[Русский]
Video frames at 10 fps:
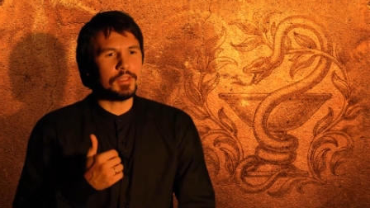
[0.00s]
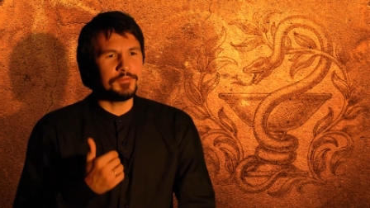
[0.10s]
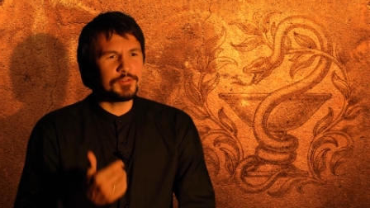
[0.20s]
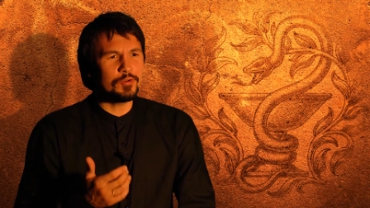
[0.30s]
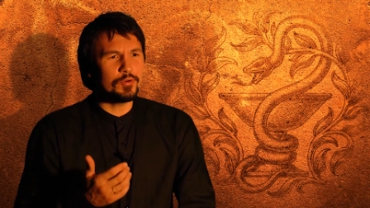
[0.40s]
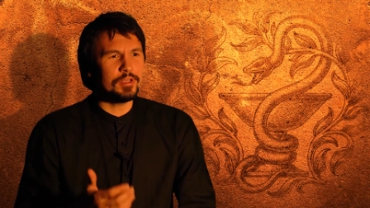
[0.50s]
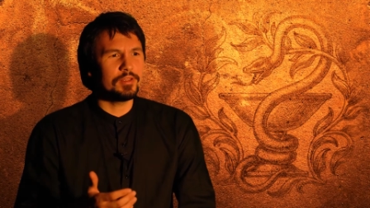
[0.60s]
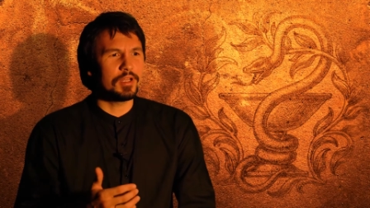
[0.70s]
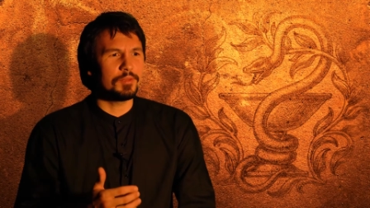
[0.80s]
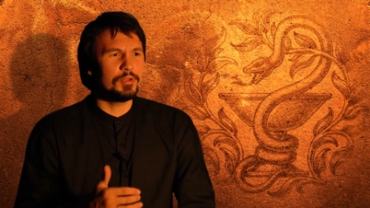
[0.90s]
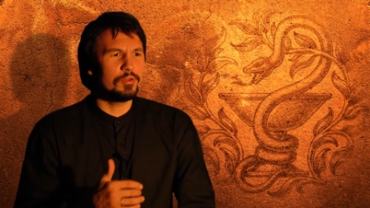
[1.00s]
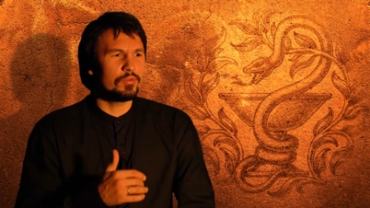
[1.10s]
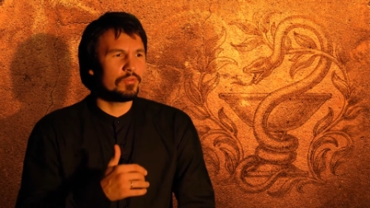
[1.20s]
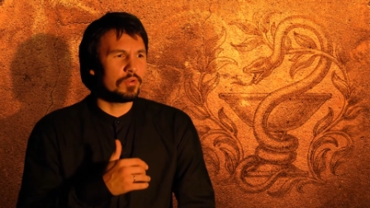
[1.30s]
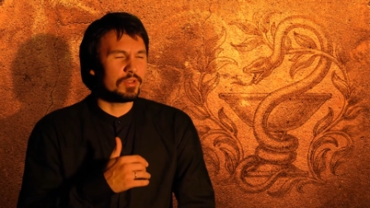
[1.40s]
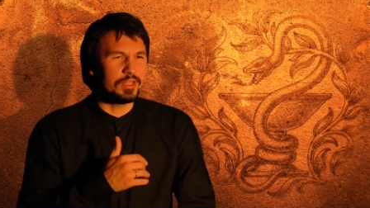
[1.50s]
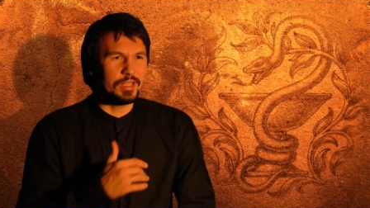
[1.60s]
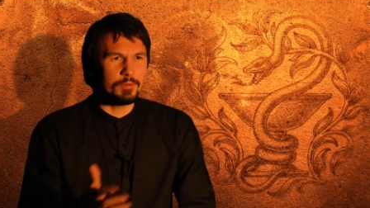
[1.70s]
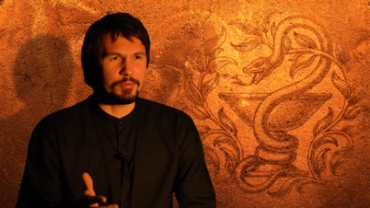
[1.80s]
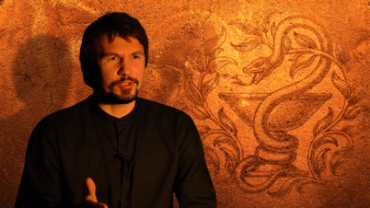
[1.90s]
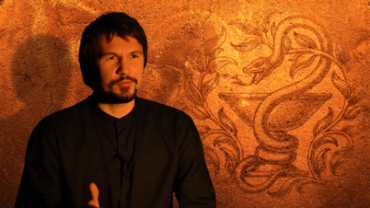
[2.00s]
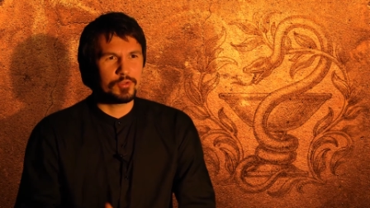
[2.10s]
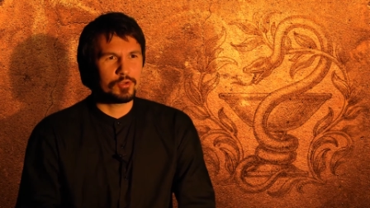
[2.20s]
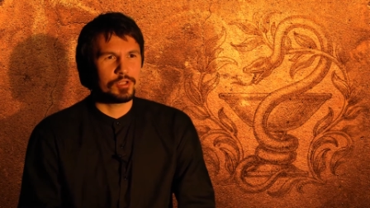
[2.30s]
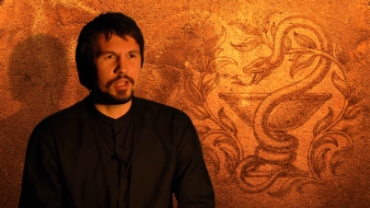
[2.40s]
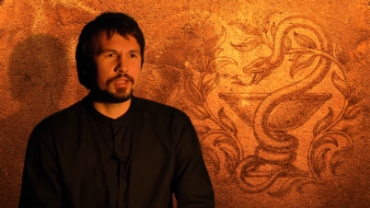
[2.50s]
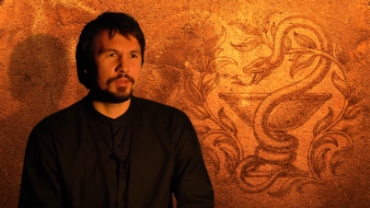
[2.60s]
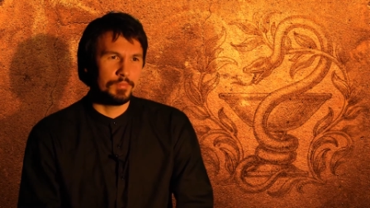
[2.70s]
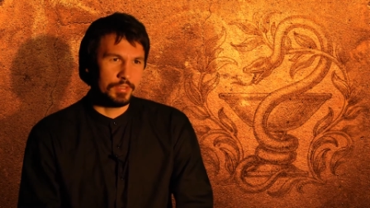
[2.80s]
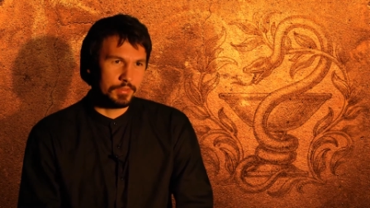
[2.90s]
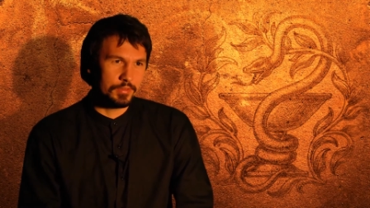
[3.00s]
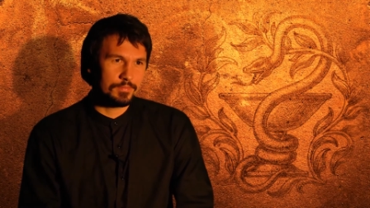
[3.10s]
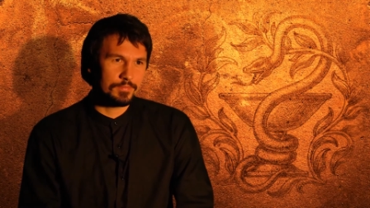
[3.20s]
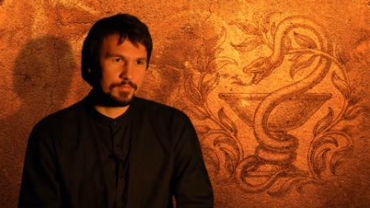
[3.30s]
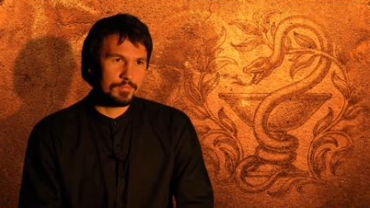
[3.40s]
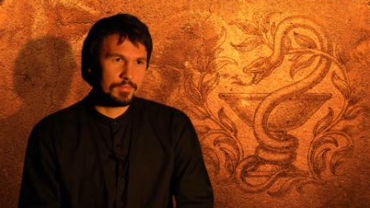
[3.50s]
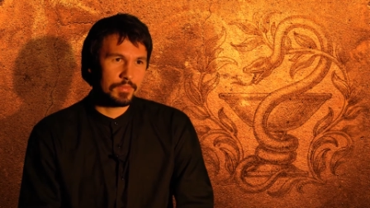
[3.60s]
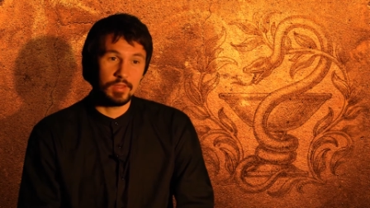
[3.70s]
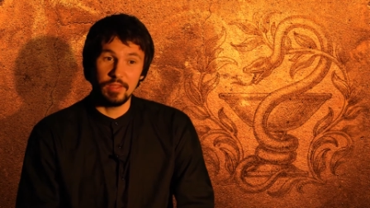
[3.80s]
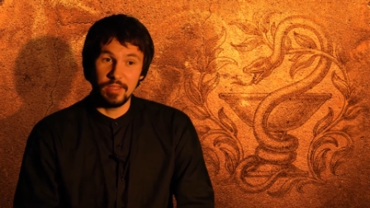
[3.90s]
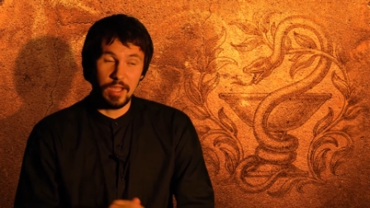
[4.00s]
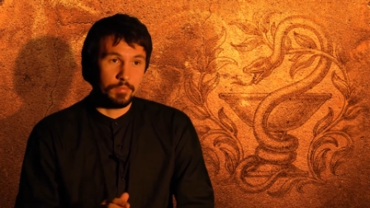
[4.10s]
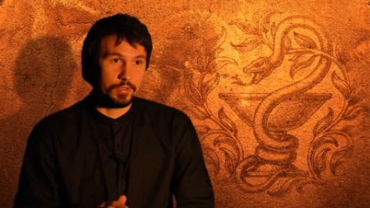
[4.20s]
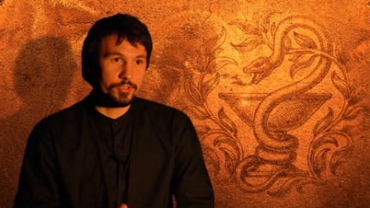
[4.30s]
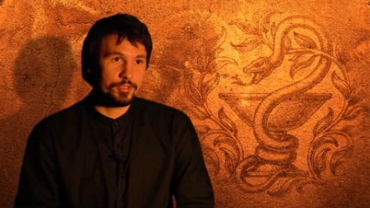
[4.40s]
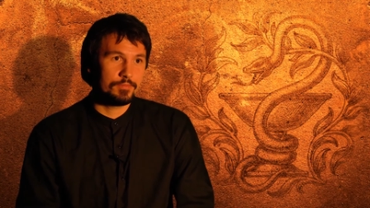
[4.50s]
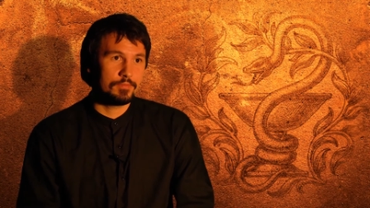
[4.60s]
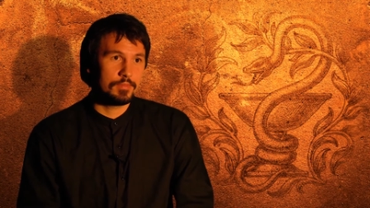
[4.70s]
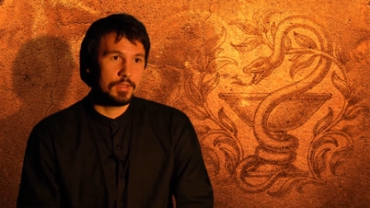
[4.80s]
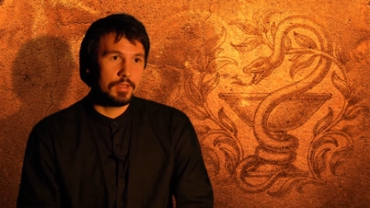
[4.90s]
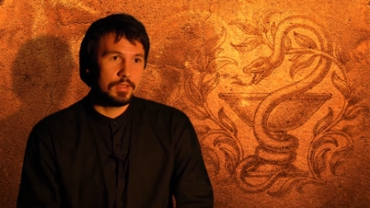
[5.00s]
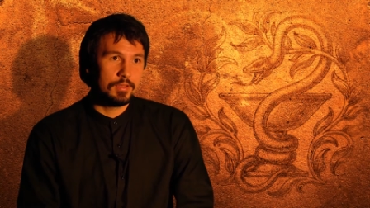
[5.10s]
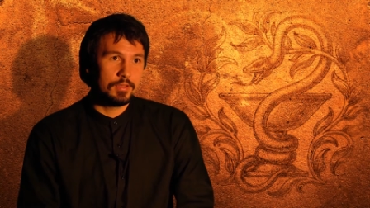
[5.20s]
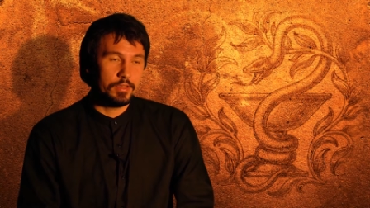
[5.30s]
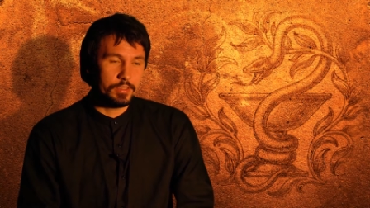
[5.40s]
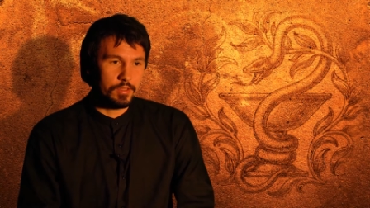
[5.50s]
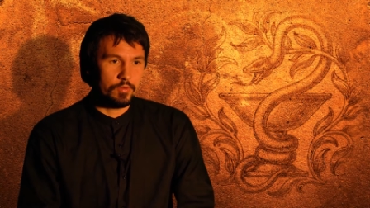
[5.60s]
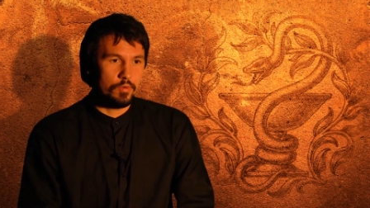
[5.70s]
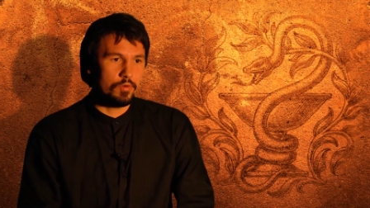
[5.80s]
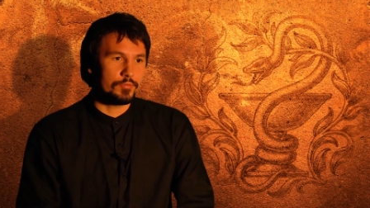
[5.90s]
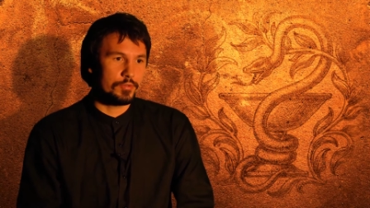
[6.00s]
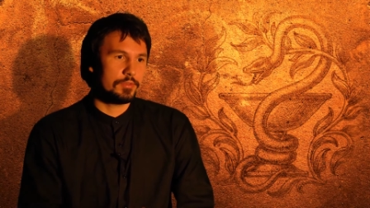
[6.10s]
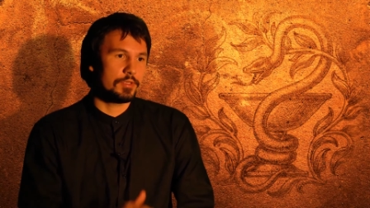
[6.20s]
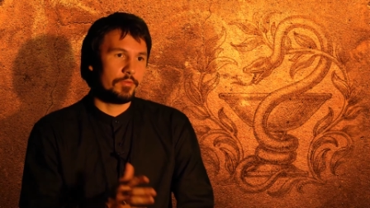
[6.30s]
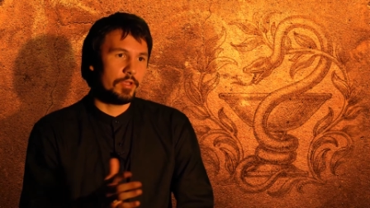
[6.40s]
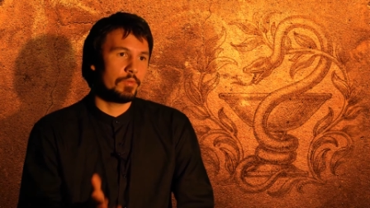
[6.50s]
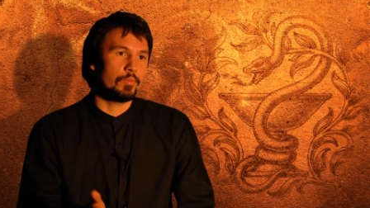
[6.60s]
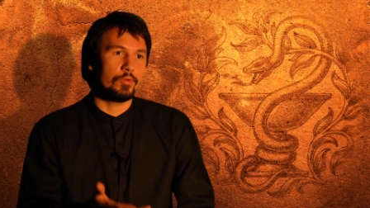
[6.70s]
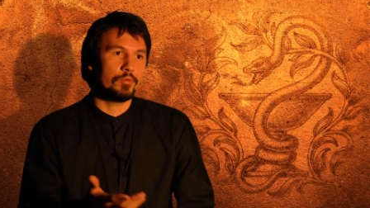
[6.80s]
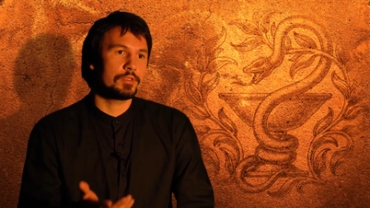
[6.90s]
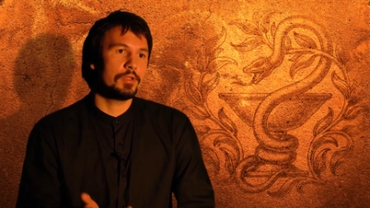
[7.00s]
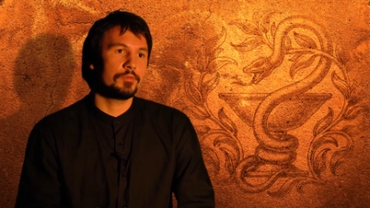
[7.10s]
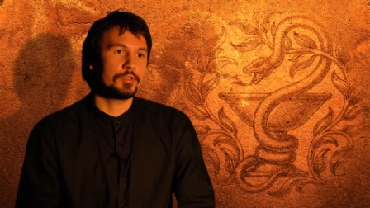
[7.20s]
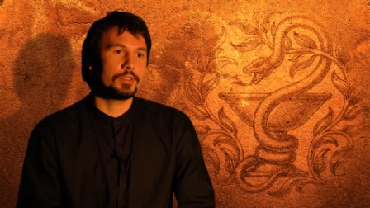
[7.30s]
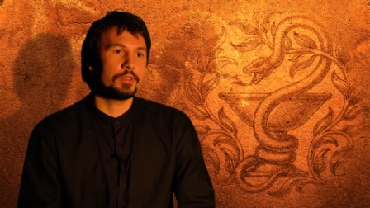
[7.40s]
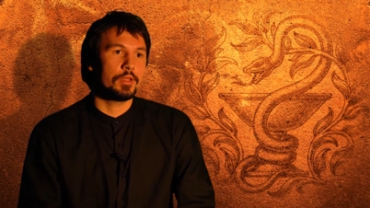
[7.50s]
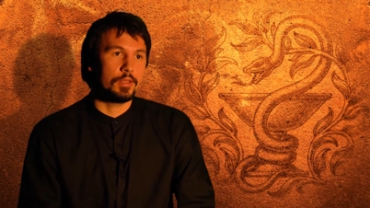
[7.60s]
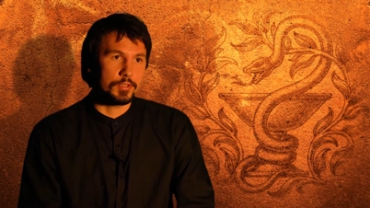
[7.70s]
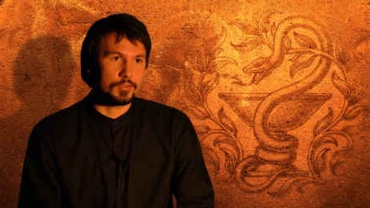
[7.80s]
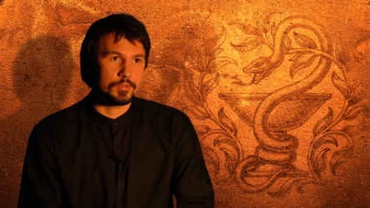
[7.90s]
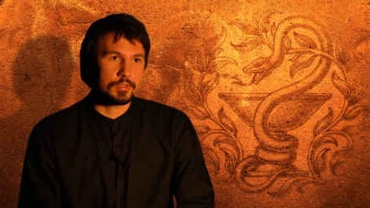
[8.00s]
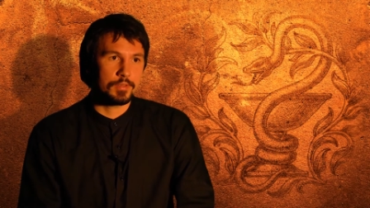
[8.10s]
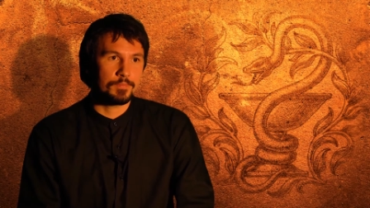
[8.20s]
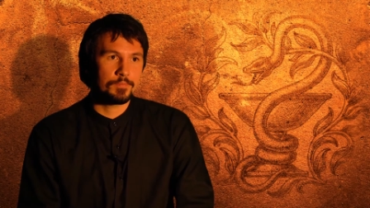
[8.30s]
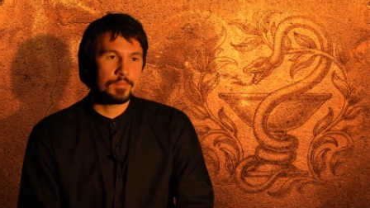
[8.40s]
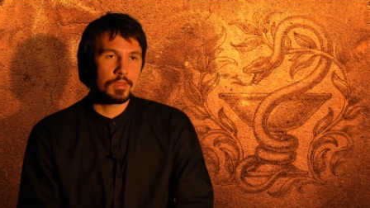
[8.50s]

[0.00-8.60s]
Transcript: И все это отбило у него напрочь все желание пить. Напрочь. И слава богу, все со временем у него стало в жизни налаживаться.